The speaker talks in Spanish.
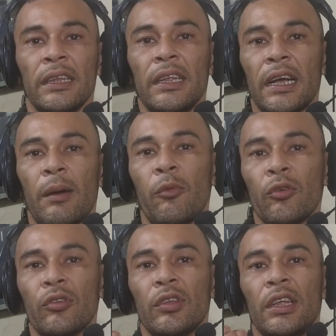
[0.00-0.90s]

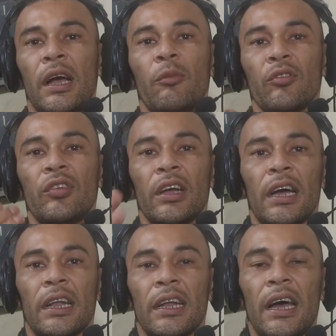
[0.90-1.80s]
llegamos, digamos,
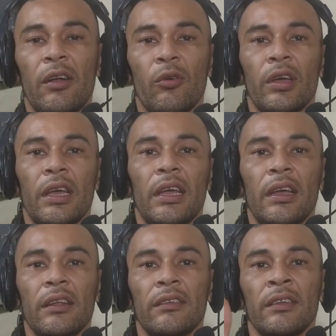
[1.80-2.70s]
llegar a lo
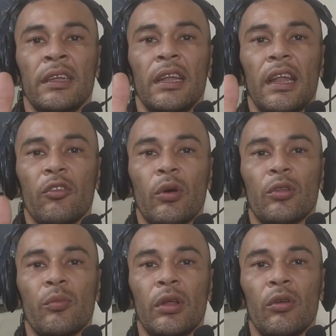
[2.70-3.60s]
que es las
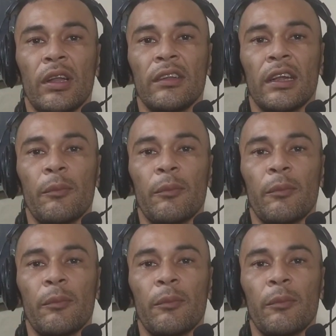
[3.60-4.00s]
4.000 horas de